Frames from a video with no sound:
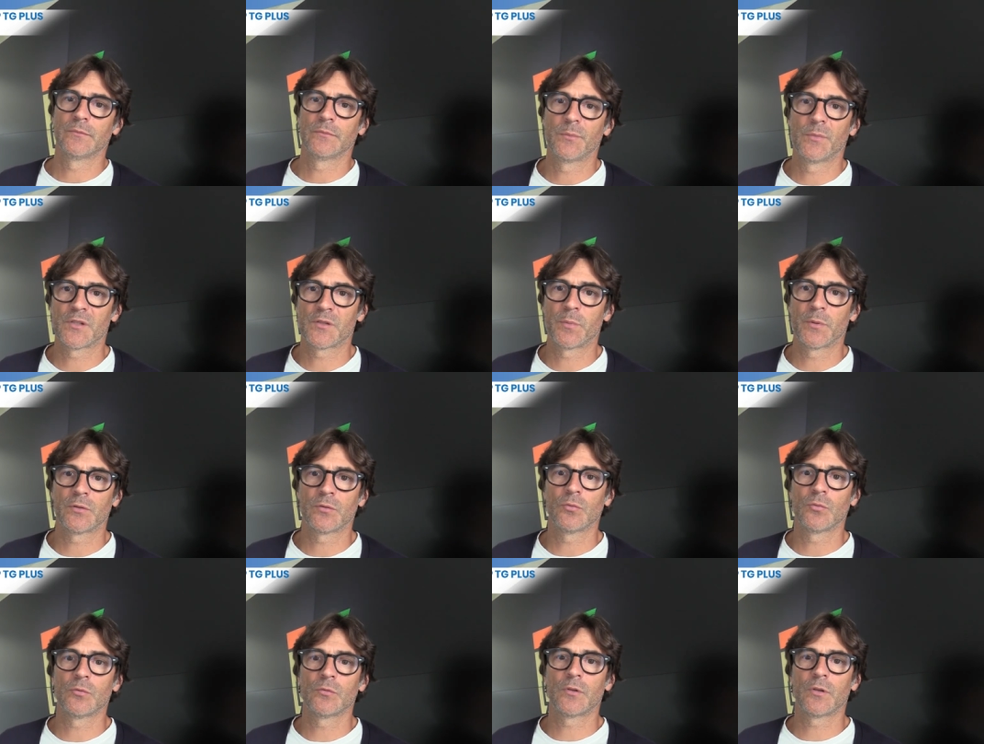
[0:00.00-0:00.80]
mi
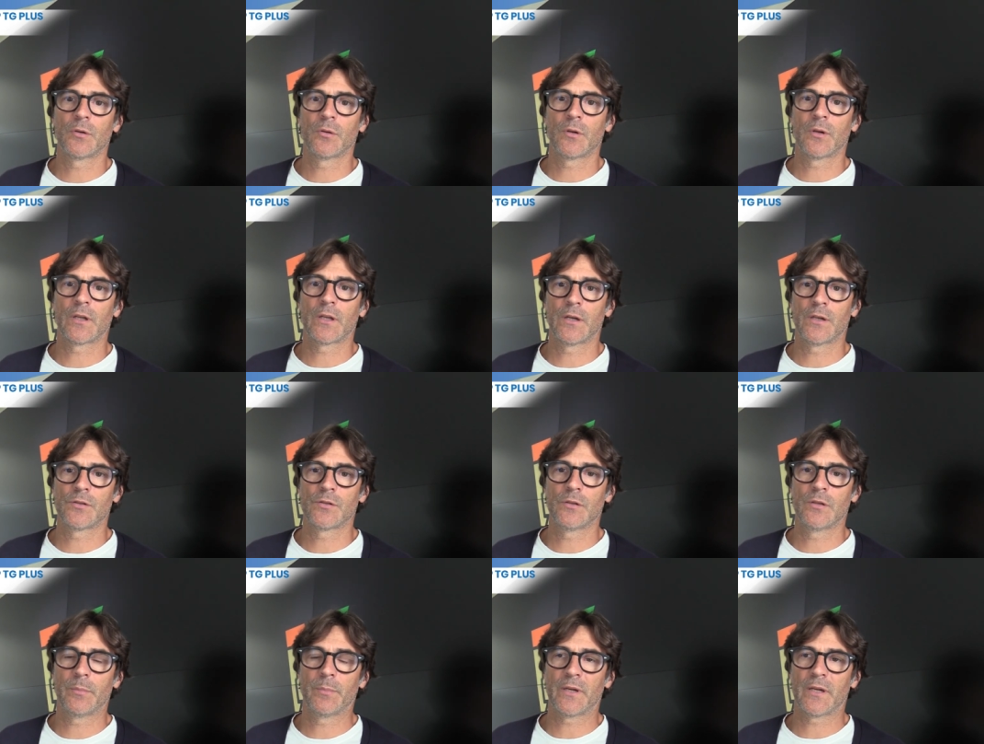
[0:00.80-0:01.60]
aspetto un'ulteriore
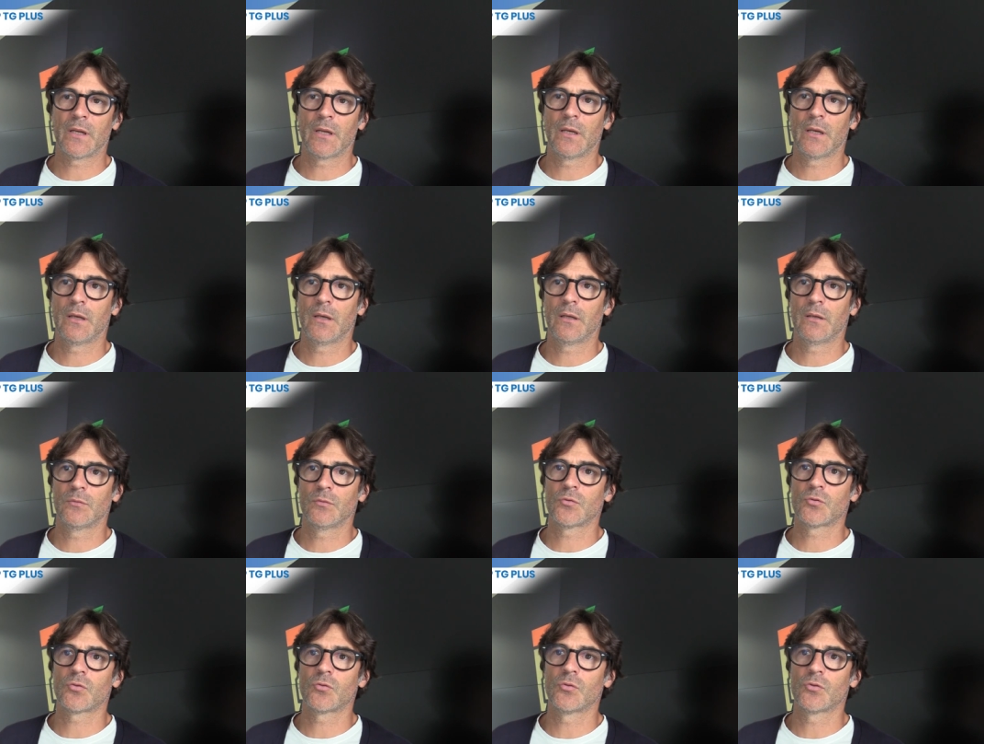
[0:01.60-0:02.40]
crescita perché
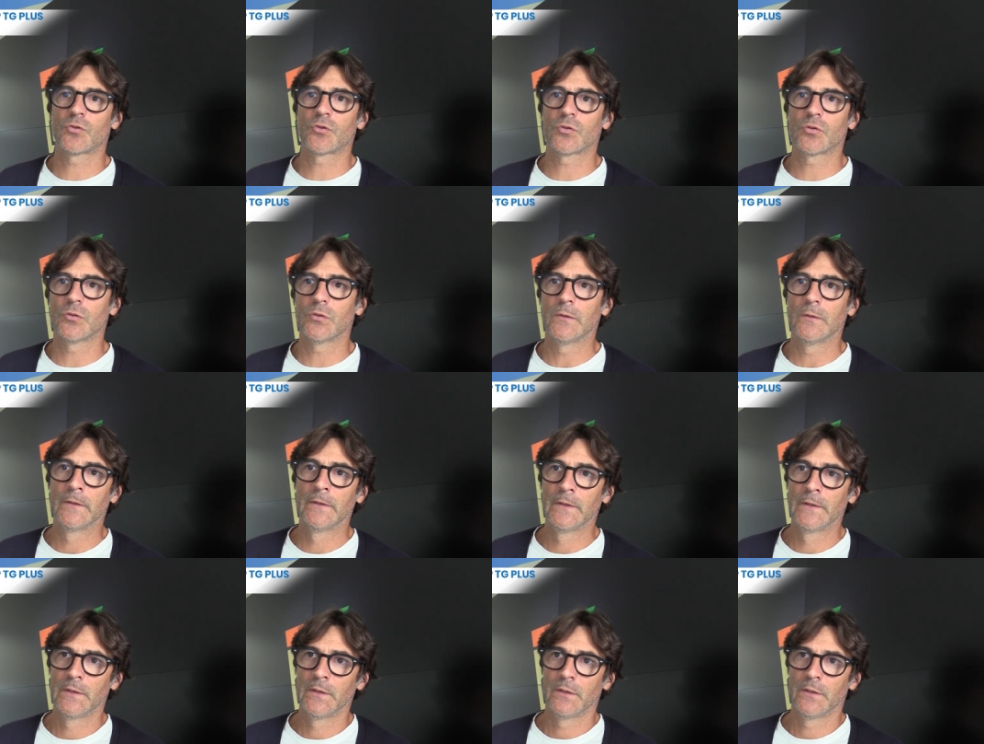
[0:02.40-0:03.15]
l'anno scorso